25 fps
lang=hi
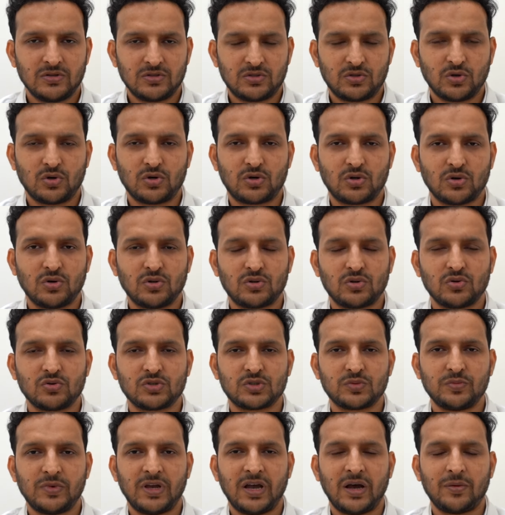चोट हो तो
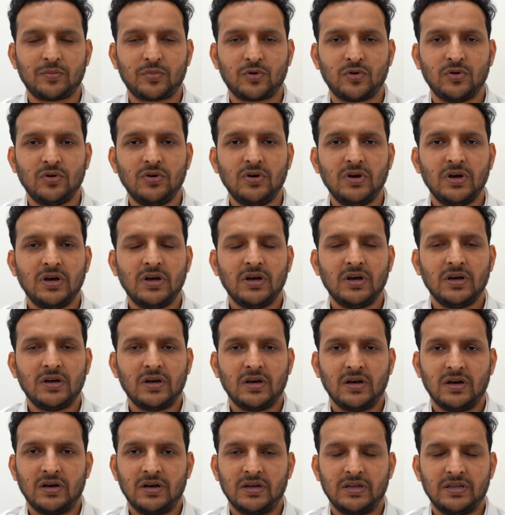उसमें
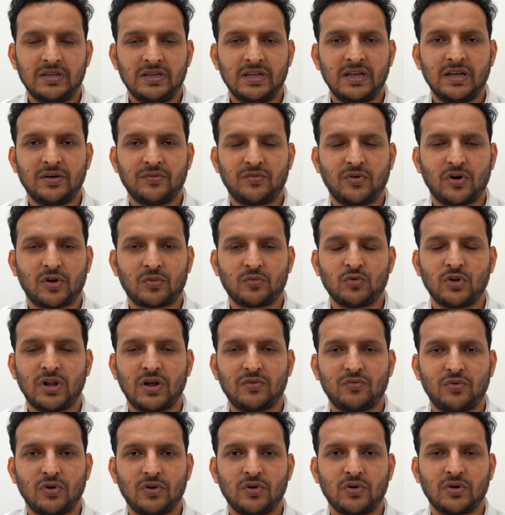आपको ये
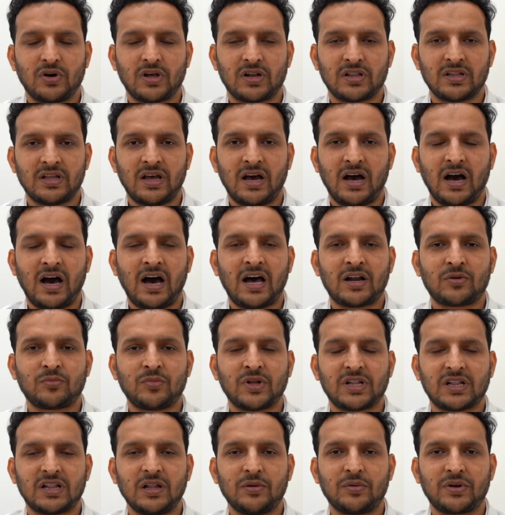फॉर्मूला फॉलो करना है आर
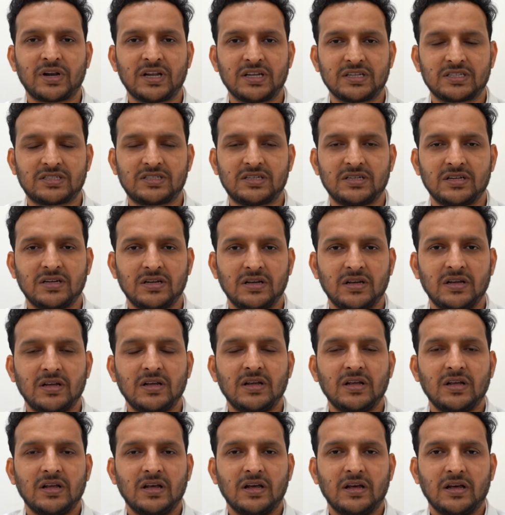मतलब रेस्ट
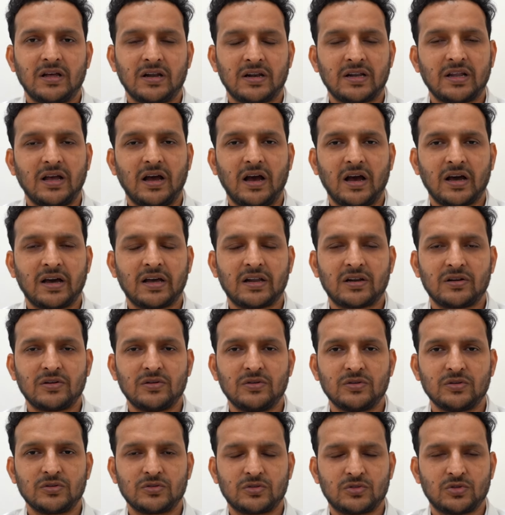अगर
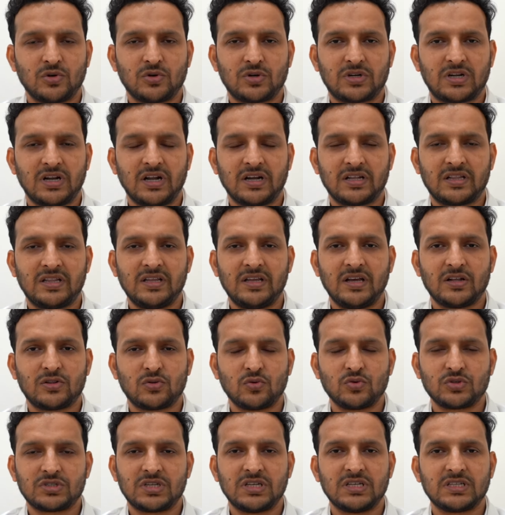चोट लगती है
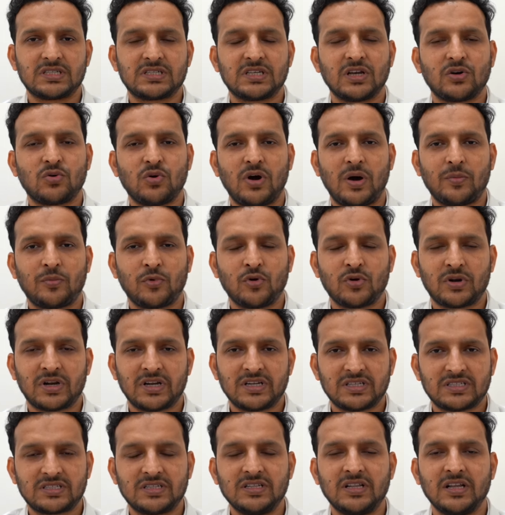तो उस हिस्से को आपको
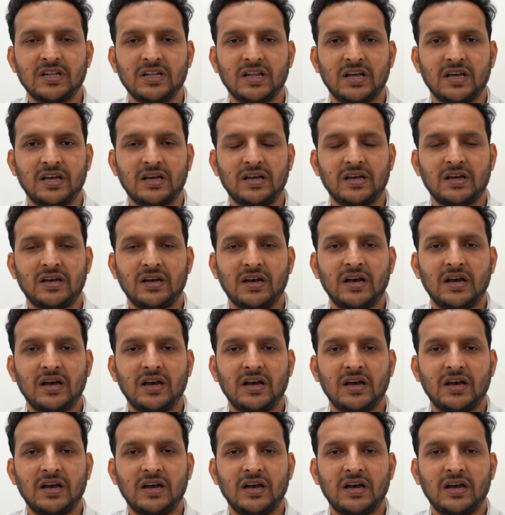रेस्ट देना है